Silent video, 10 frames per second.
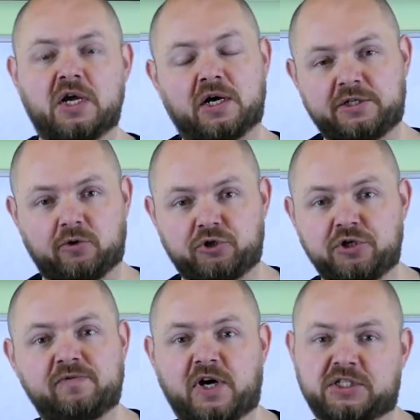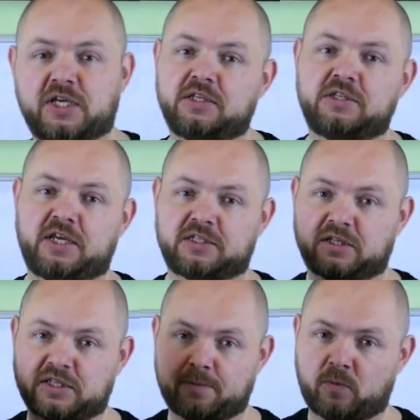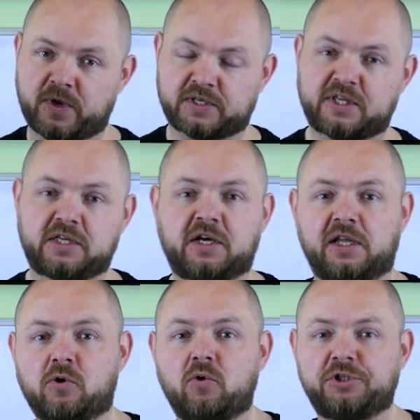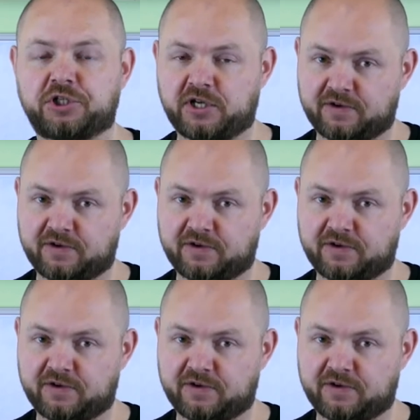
где очень важно и интересно, там у меня стоит колокольчик,